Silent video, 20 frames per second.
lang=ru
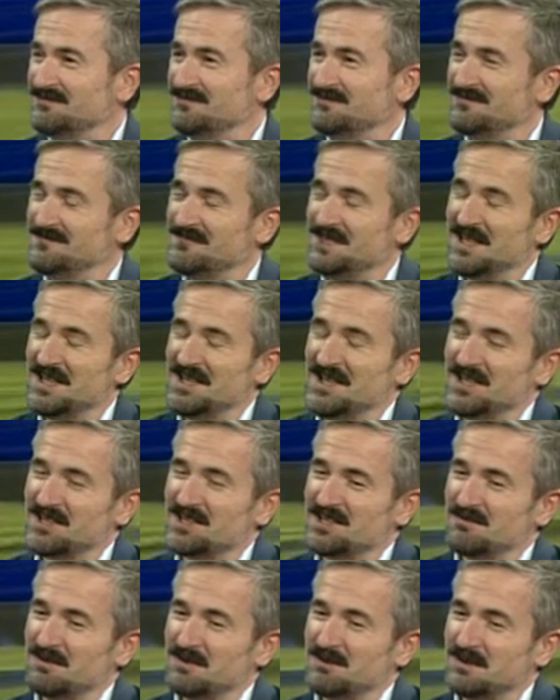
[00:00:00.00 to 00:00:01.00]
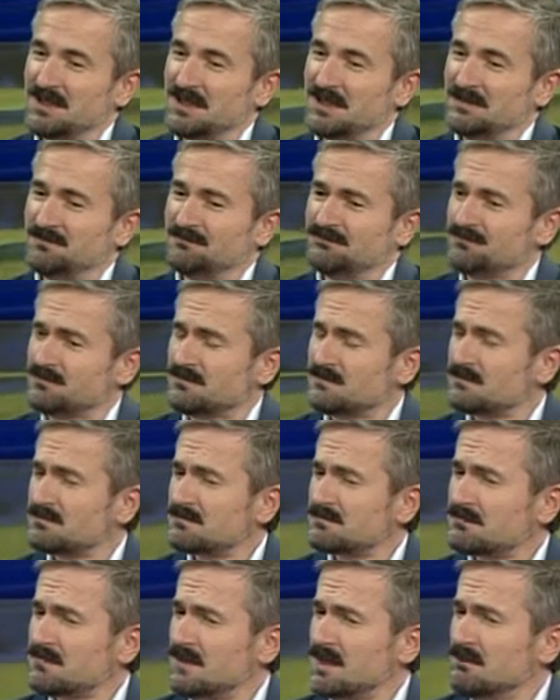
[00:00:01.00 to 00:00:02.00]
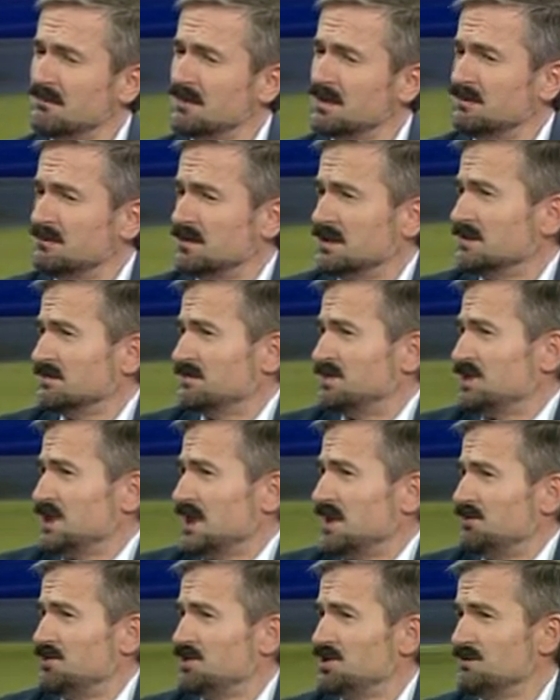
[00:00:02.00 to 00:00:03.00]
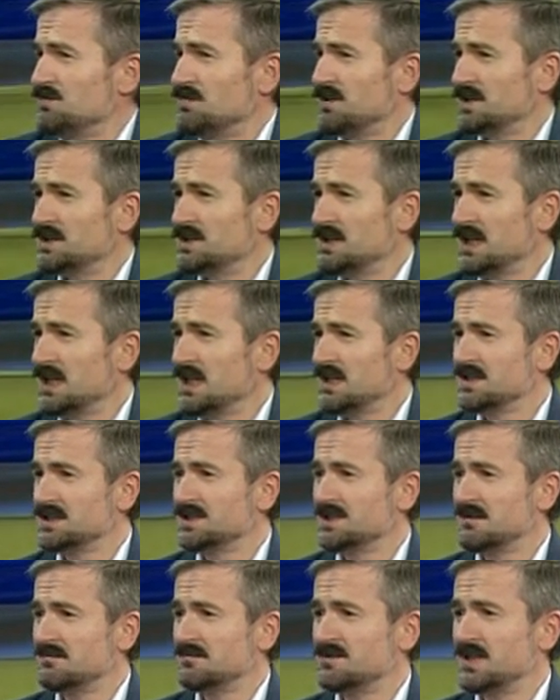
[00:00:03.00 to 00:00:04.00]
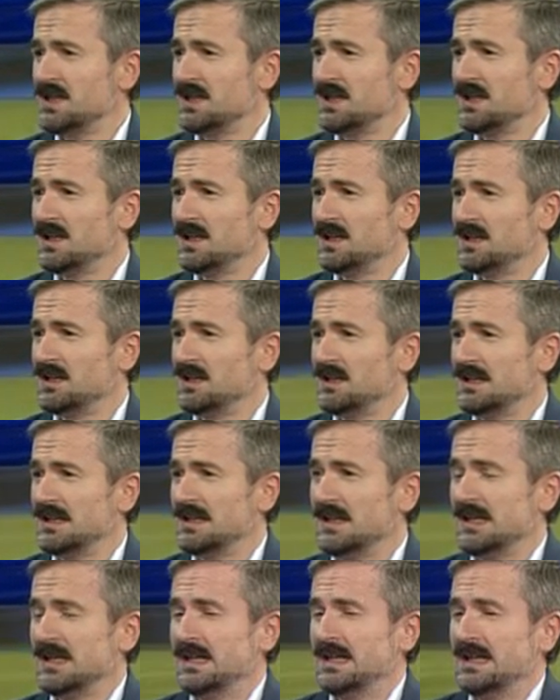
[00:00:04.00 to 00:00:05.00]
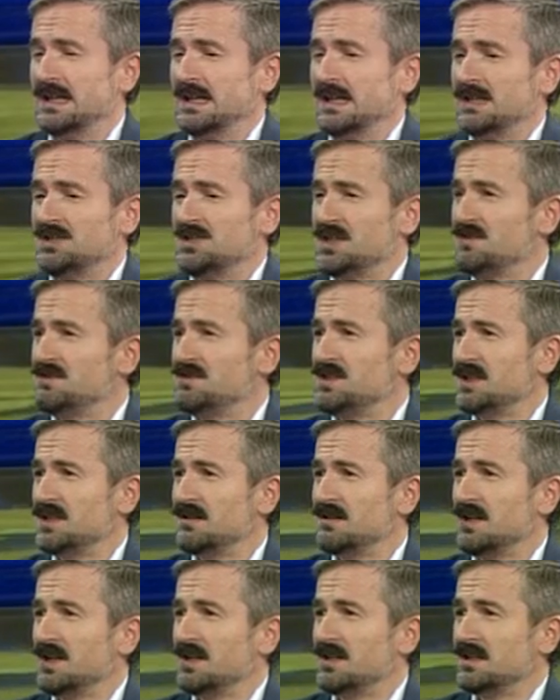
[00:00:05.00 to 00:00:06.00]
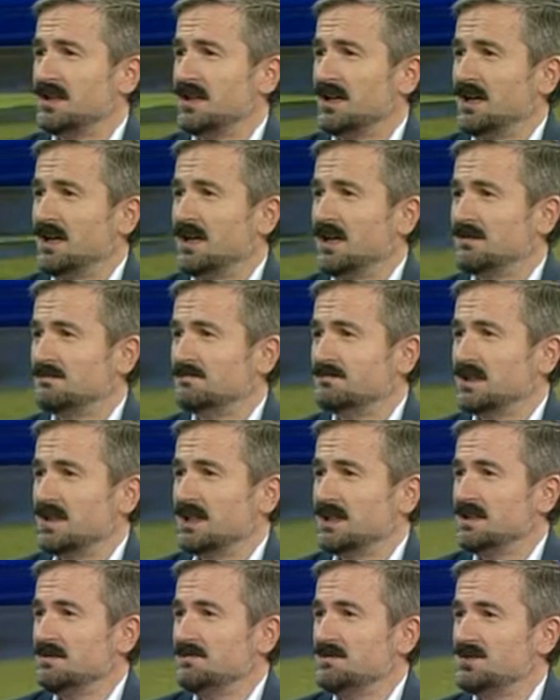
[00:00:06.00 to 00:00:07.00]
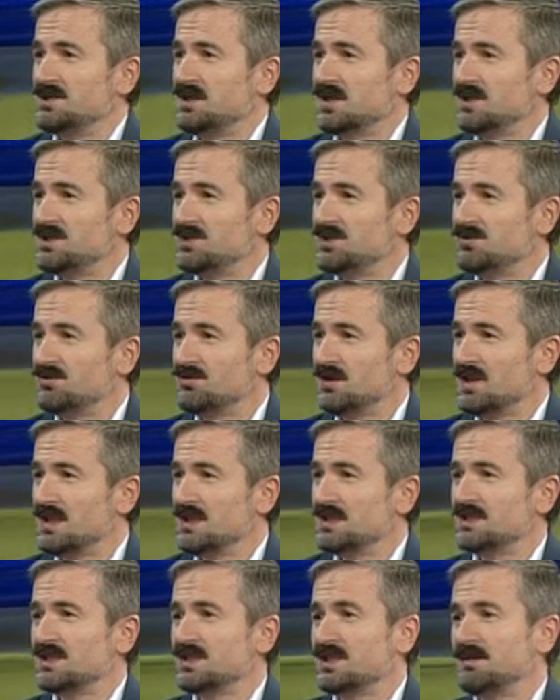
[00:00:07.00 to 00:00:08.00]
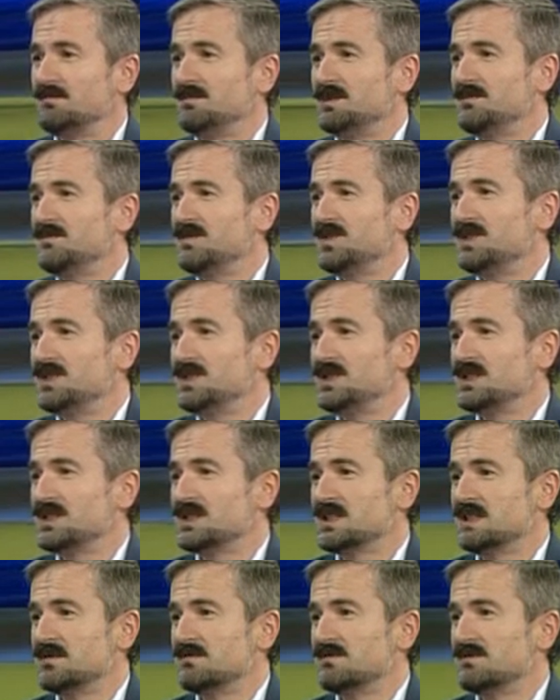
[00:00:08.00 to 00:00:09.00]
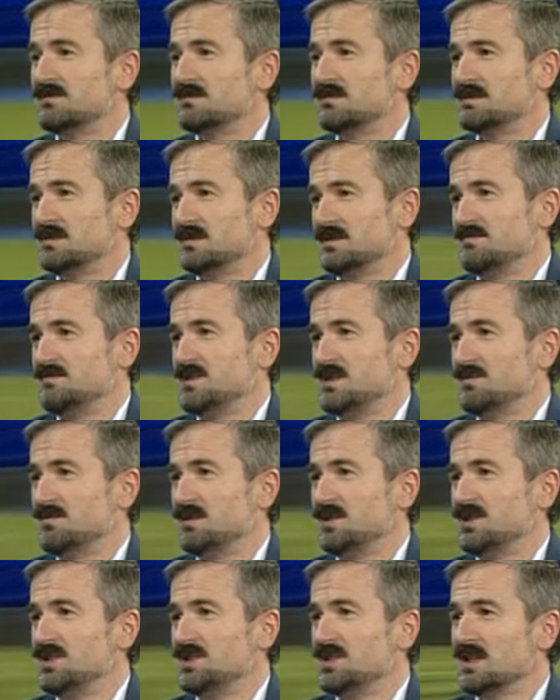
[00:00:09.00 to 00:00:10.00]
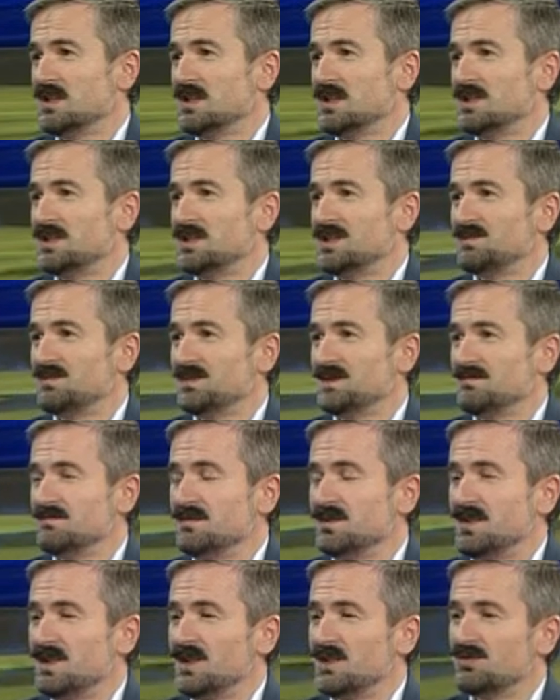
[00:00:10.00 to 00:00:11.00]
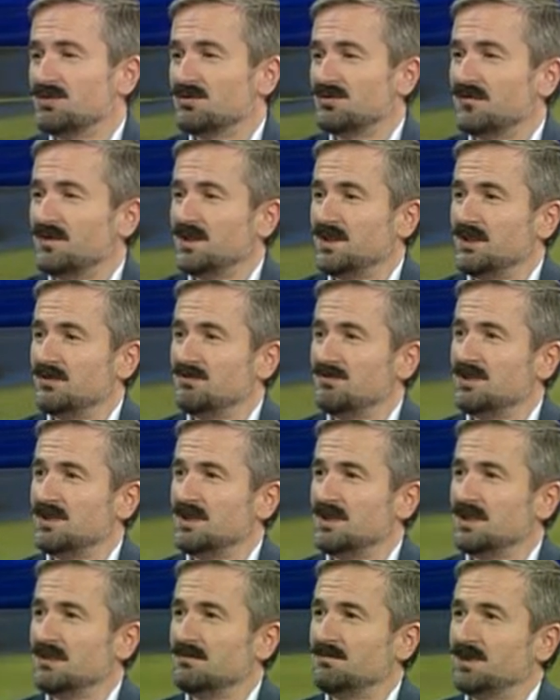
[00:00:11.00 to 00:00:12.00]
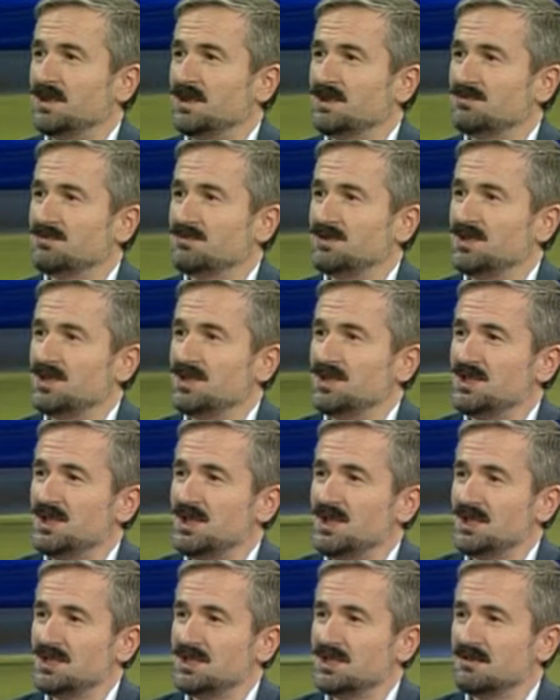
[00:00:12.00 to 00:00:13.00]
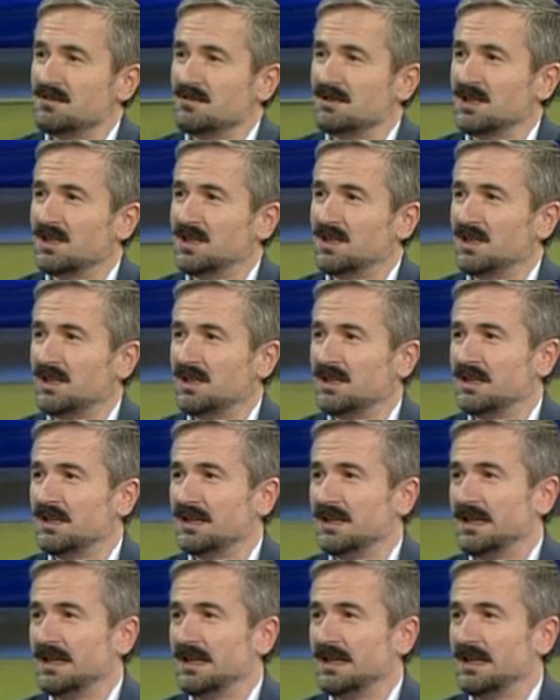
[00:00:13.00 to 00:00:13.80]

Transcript: в дальнейшем об этом. Мы, ну, цель очень простая, на самом деле, это сейчас все говорят о экономической ситуации, об инвестициях. Вот, э, мне бы лично хотелось посмотреть, что в регионе происходит интересного, какие